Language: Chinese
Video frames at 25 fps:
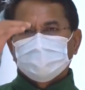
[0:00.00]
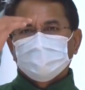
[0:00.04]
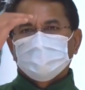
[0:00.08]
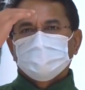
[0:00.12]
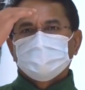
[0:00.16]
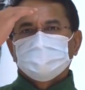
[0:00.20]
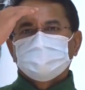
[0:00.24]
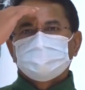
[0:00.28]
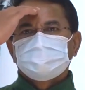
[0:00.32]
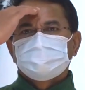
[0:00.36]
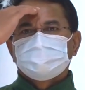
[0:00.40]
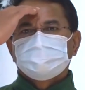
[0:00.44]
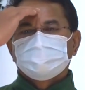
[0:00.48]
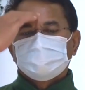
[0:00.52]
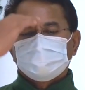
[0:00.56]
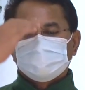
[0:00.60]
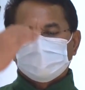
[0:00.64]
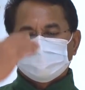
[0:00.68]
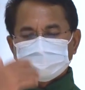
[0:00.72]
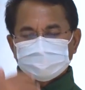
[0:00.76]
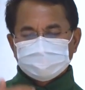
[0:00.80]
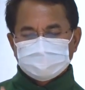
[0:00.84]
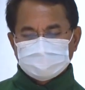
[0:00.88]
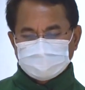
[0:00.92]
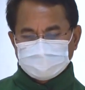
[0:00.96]
因
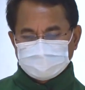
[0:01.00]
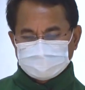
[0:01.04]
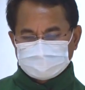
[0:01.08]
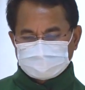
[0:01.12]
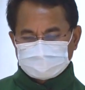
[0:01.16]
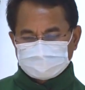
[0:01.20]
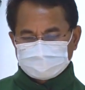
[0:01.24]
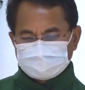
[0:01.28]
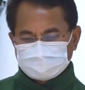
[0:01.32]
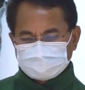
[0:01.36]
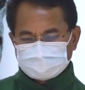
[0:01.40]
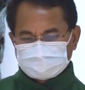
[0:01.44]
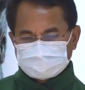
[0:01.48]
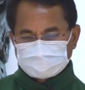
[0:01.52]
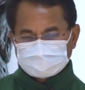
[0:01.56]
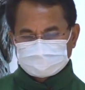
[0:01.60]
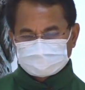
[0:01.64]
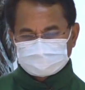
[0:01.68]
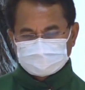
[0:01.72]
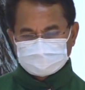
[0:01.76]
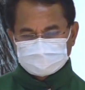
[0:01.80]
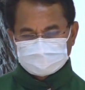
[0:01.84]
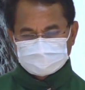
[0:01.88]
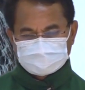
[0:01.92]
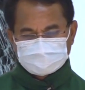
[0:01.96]
父及子及圣
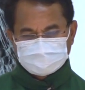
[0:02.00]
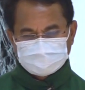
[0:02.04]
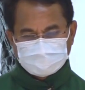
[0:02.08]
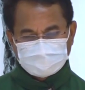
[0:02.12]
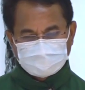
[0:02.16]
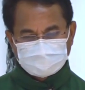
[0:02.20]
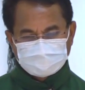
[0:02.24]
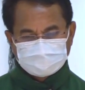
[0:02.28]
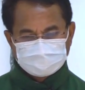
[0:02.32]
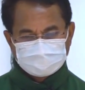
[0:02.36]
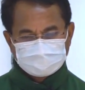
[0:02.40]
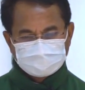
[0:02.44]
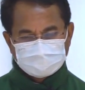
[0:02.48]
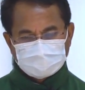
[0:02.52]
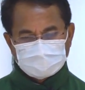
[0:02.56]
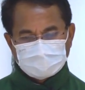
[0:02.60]
神之名。